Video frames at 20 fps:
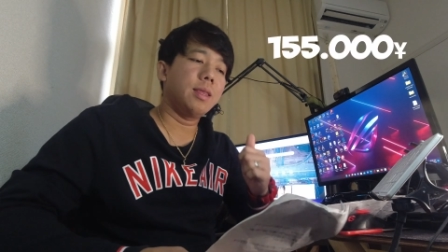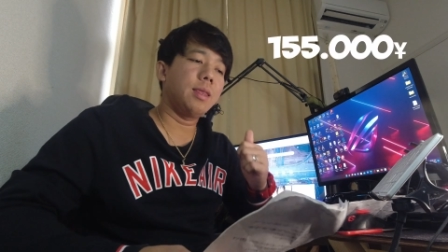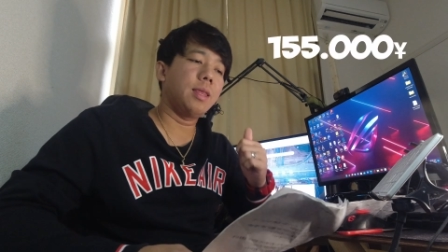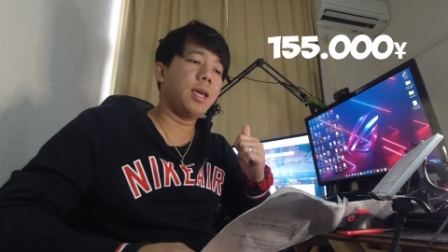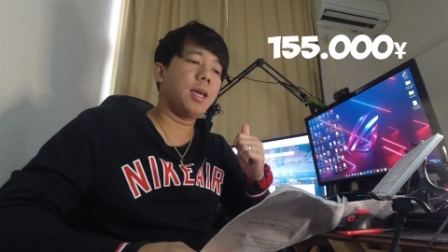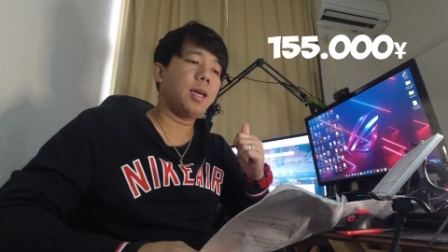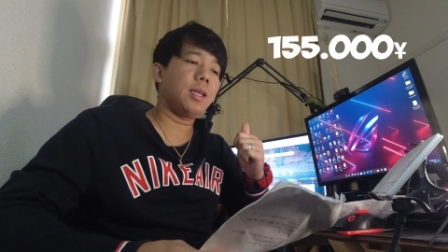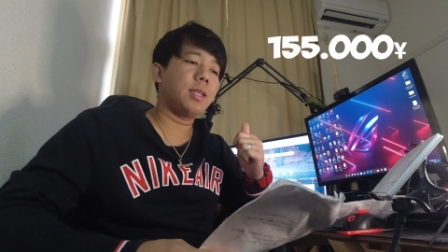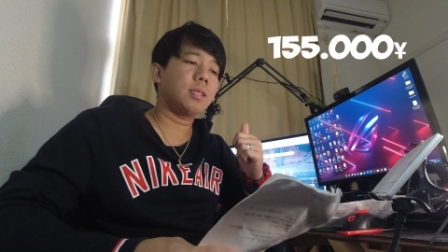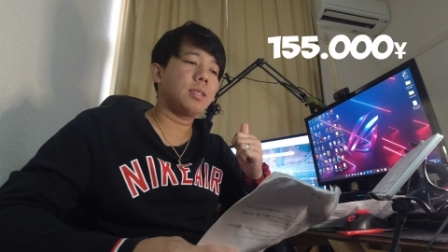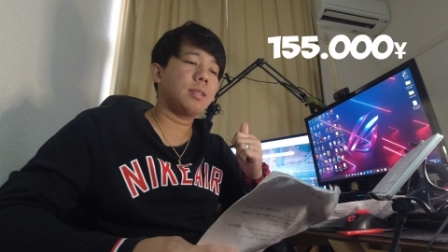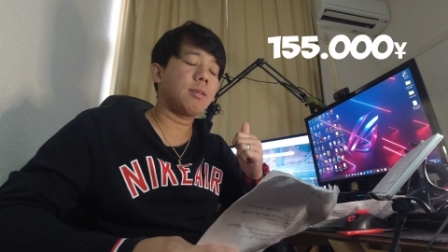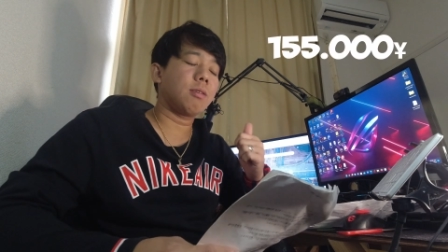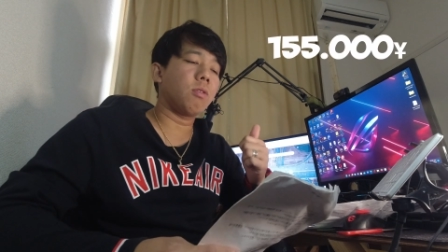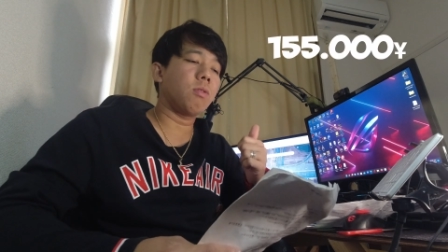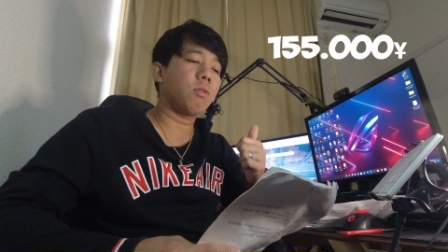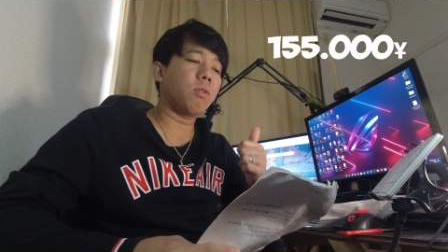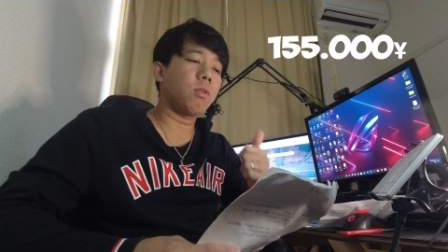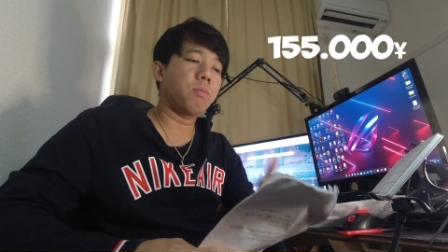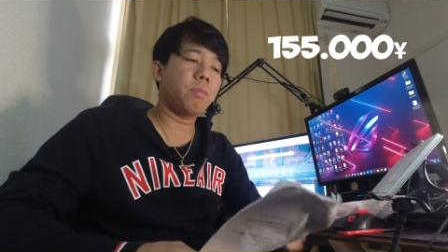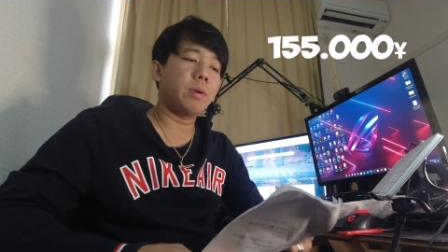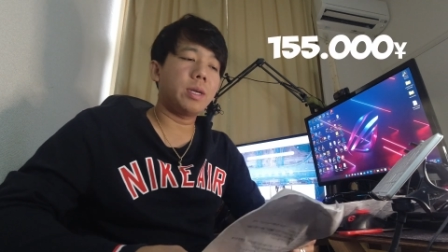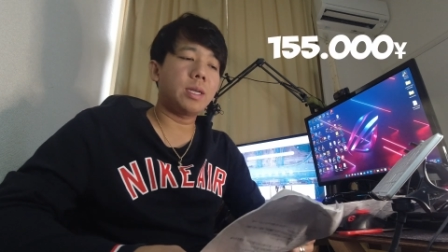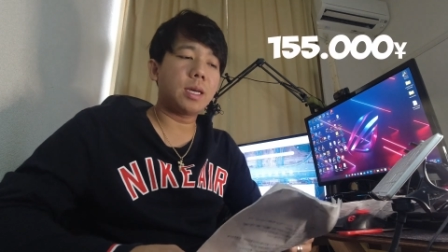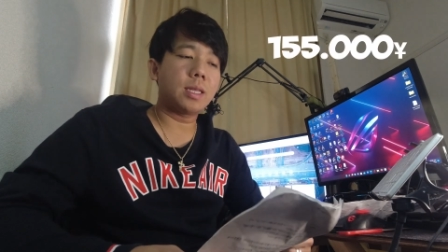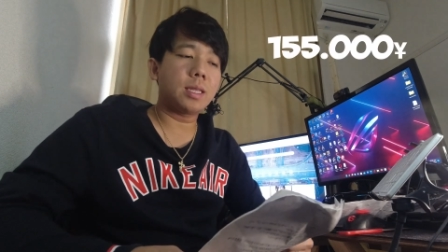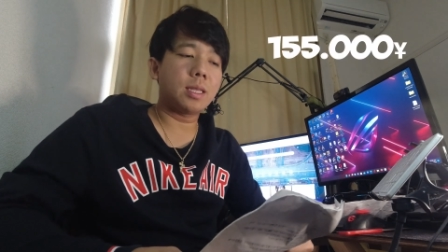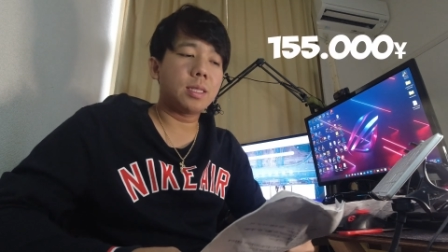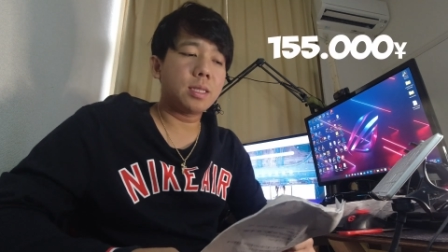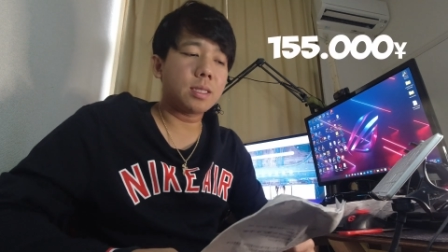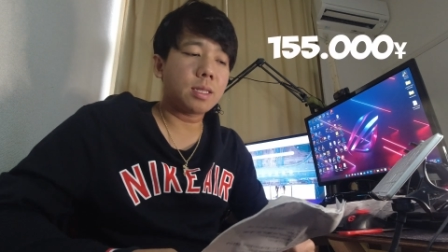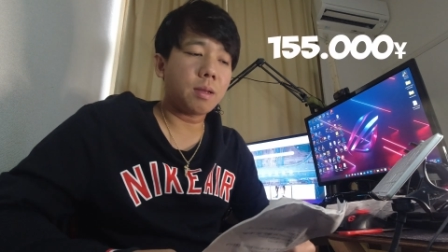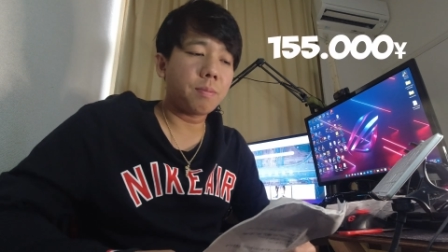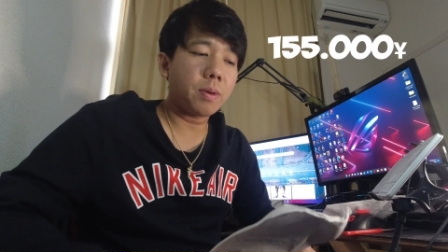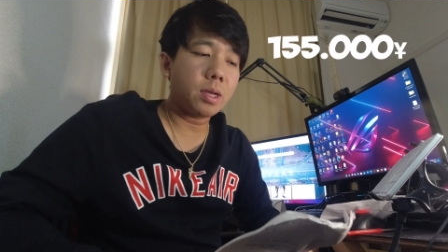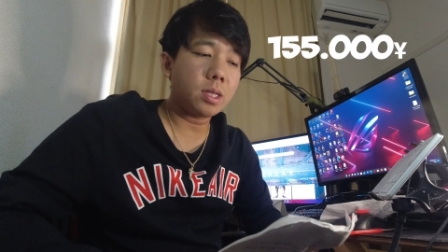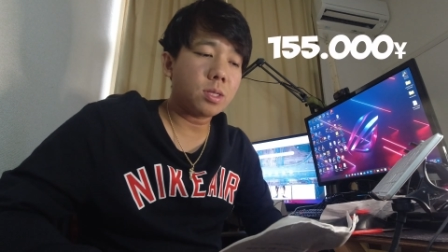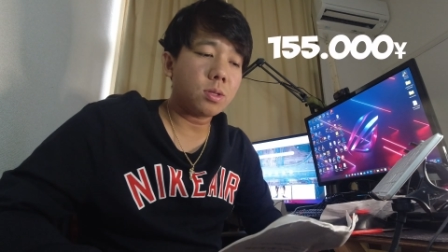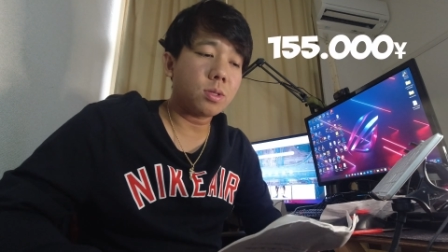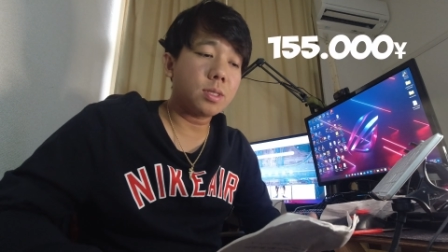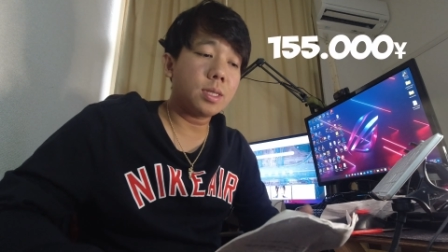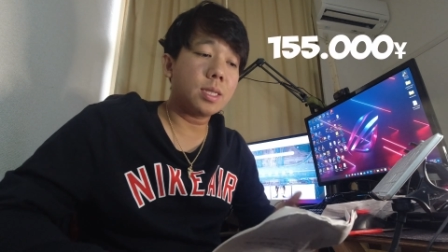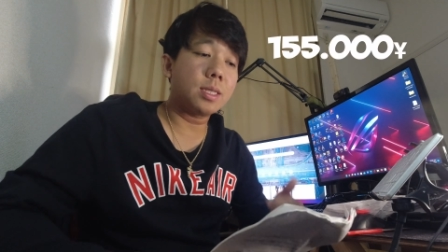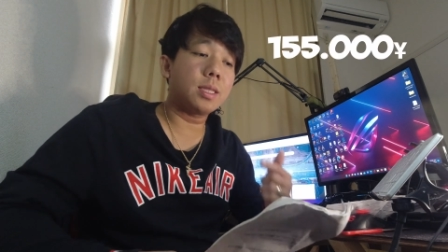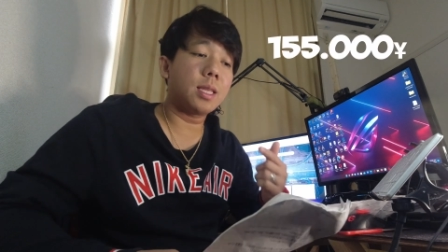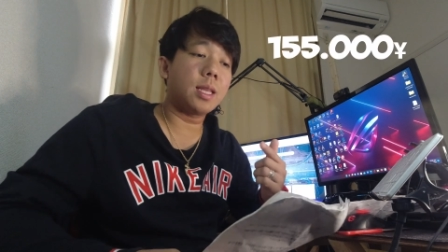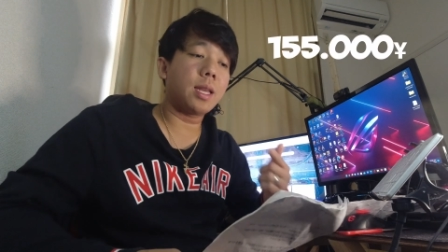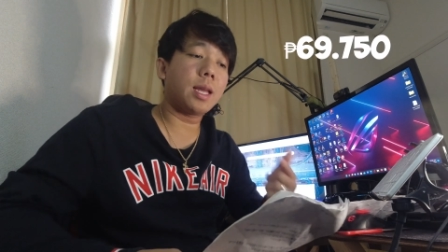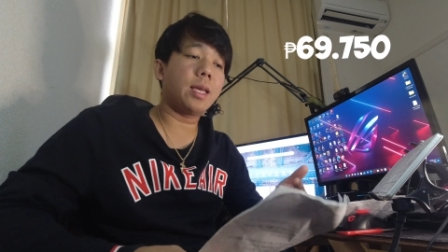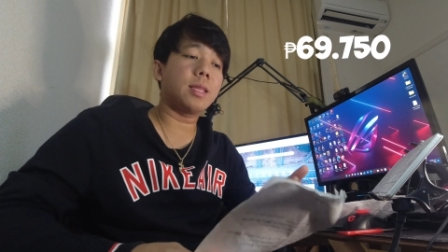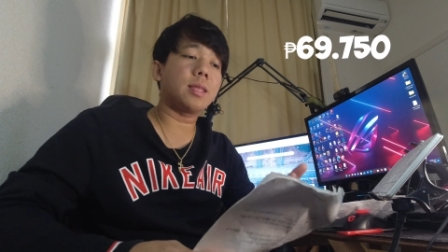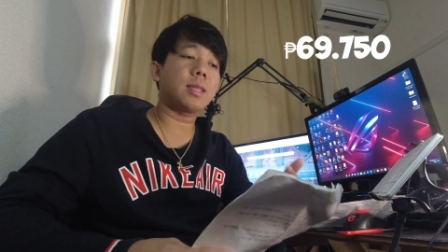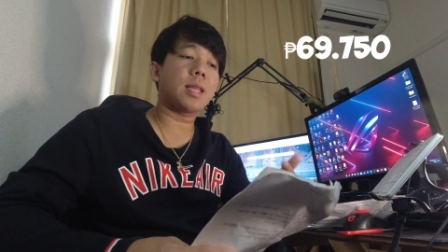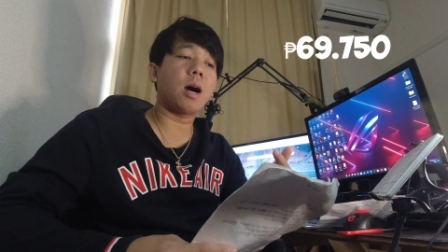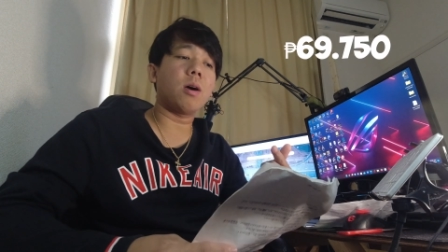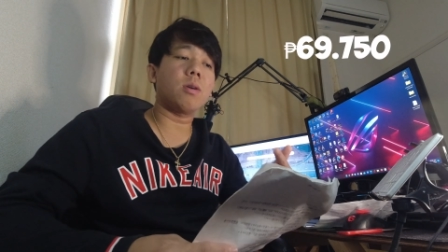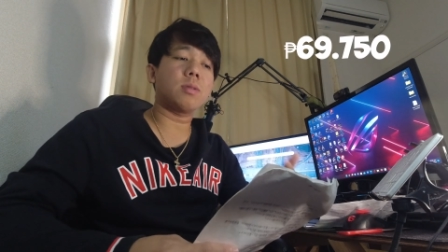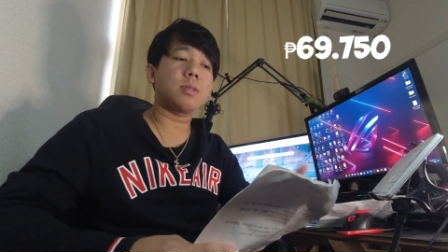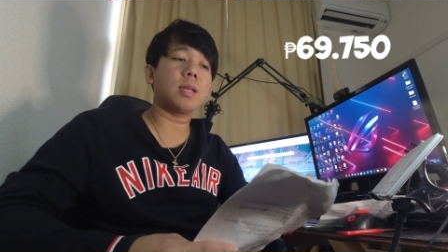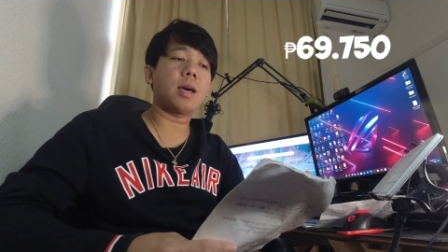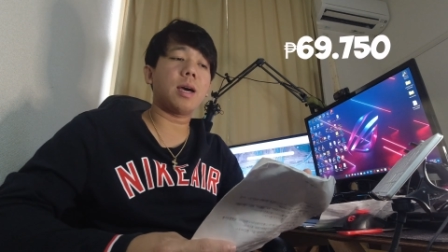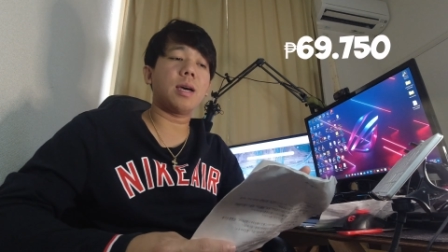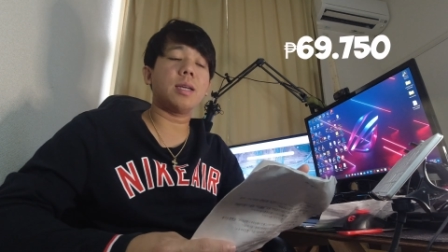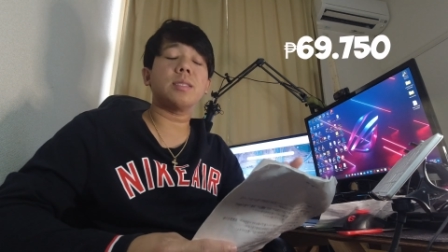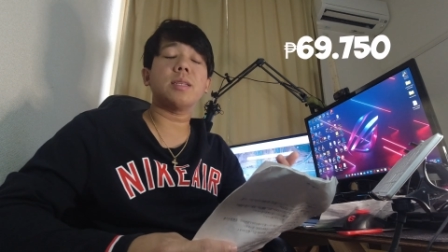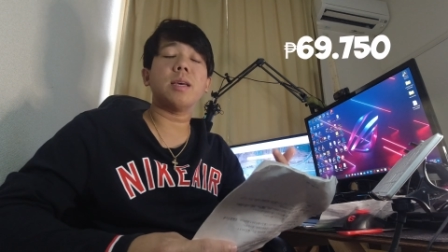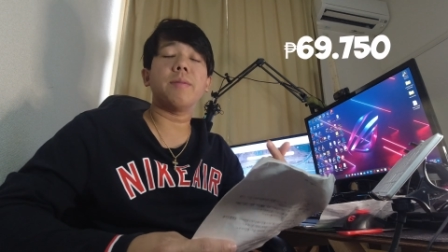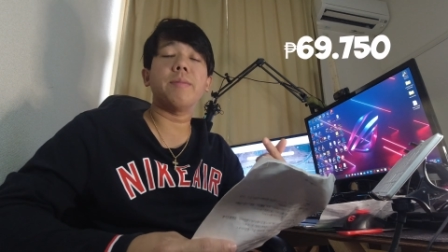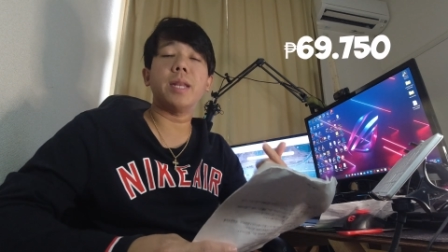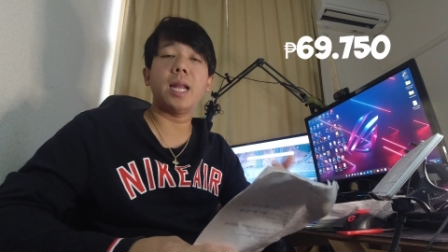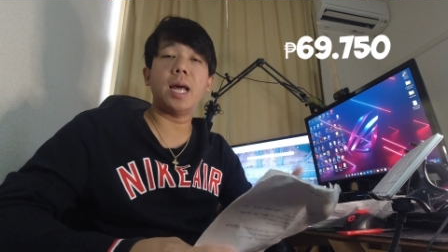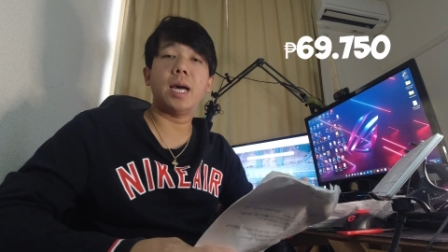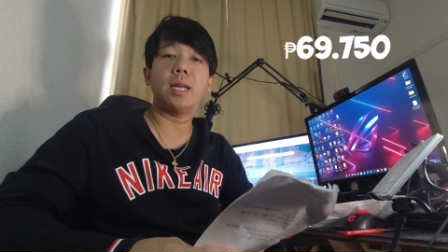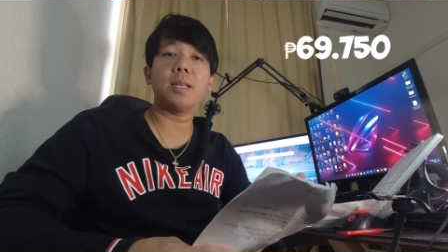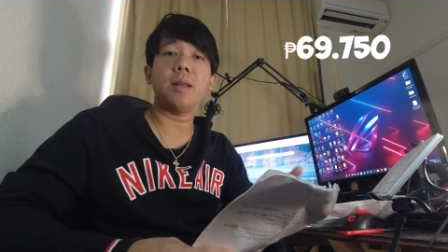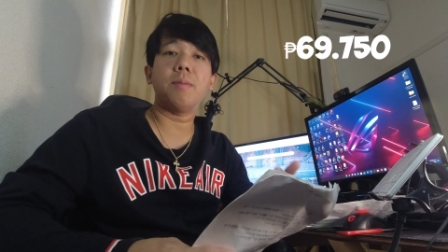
Then kung convert natin siya sa peso, 69,750.